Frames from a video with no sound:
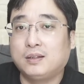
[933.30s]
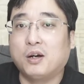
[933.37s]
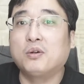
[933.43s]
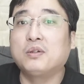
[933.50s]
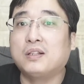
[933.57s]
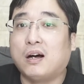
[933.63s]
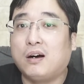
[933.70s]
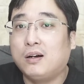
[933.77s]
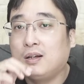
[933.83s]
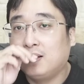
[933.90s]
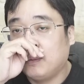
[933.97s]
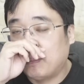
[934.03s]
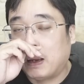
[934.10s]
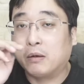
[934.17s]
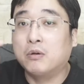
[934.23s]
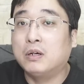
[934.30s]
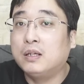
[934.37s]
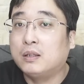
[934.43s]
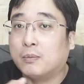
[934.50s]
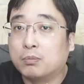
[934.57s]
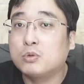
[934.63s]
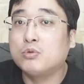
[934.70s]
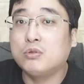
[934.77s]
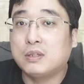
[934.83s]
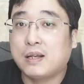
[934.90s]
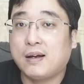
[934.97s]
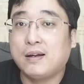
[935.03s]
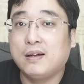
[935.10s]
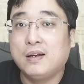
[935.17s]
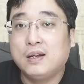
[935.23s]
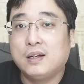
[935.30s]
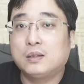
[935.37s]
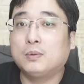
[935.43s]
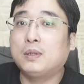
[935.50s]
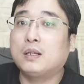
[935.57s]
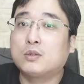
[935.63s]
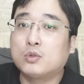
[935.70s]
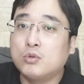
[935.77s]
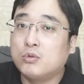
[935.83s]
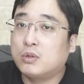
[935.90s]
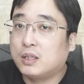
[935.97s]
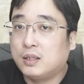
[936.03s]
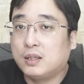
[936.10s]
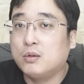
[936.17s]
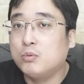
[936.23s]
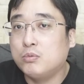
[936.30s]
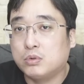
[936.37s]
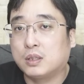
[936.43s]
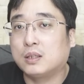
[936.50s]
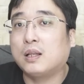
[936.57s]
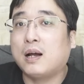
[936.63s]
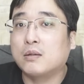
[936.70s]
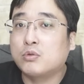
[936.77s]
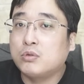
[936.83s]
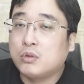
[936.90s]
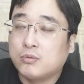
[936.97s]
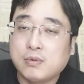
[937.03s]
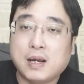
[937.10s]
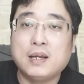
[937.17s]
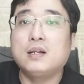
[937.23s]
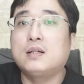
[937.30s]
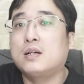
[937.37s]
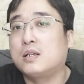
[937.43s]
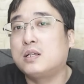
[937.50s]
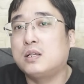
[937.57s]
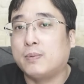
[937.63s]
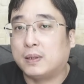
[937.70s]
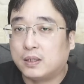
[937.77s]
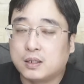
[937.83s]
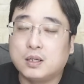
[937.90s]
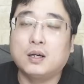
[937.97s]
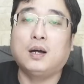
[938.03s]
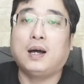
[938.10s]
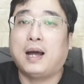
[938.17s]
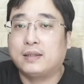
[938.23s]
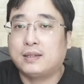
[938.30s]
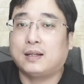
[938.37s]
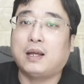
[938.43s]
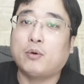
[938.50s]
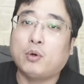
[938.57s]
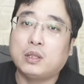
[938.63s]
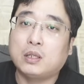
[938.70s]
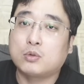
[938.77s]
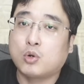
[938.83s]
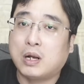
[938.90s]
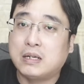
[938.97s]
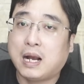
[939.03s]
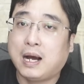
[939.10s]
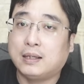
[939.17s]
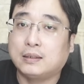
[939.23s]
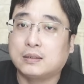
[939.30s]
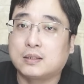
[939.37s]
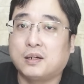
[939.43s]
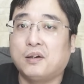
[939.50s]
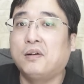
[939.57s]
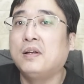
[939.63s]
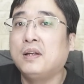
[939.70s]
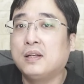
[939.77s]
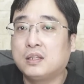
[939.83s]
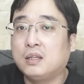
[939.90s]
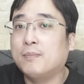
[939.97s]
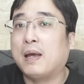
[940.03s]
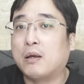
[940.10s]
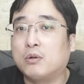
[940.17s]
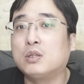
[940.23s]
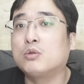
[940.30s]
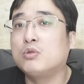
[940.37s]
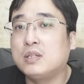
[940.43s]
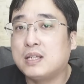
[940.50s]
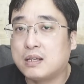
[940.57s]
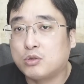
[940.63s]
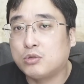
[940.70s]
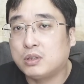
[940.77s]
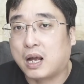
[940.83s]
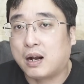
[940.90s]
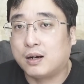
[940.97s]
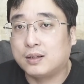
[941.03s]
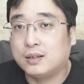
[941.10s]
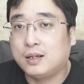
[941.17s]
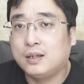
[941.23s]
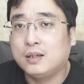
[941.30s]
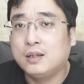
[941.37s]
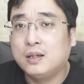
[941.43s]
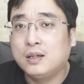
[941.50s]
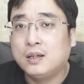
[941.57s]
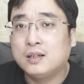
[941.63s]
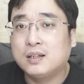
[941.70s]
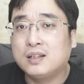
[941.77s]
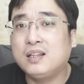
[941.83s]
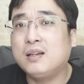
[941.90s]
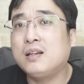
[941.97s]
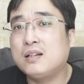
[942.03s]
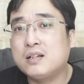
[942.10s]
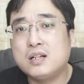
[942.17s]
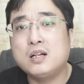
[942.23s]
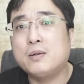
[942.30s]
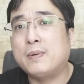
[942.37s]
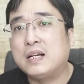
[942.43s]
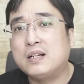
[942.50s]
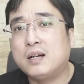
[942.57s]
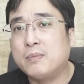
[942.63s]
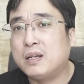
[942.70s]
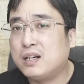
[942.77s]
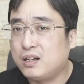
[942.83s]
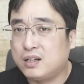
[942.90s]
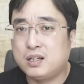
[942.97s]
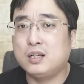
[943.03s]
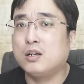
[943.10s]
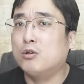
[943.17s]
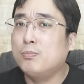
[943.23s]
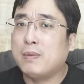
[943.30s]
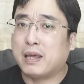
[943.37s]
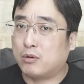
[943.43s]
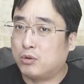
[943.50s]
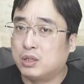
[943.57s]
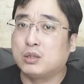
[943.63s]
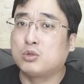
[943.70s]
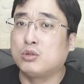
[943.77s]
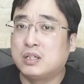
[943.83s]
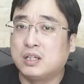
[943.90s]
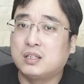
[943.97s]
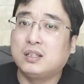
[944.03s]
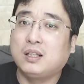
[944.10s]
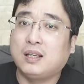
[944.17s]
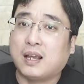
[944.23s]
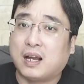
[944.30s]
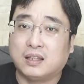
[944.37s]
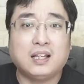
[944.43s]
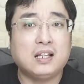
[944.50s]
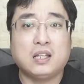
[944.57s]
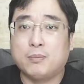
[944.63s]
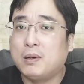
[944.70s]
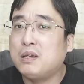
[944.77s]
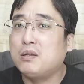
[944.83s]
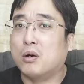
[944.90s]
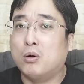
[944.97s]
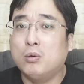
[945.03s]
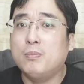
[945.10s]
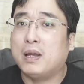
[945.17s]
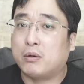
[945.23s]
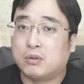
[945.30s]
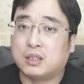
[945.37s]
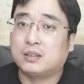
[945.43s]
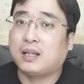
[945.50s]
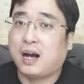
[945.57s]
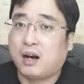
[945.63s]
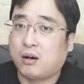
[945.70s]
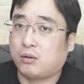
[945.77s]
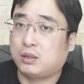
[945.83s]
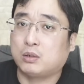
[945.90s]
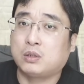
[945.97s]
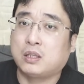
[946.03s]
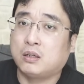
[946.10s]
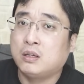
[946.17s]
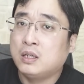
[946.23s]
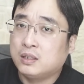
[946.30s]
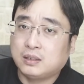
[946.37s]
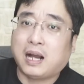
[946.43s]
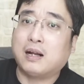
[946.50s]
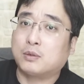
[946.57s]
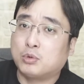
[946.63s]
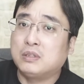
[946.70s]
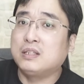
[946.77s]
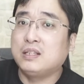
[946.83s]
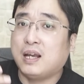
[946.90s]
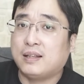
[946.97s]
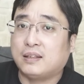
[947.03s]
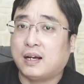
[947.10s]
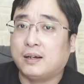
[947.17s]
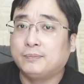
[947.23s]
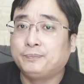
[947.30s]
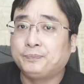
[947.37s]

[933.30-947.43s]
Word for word: 钓鱼岛美国人怎么不去呢？对不对？中国的零五五的大区围着日本的各个海峡来回的穿插的时候，你美国的军舰去哪儿了呢？你日本上面可是有美国的军事基地啊，那里边有美国的大号的这大军舰呢，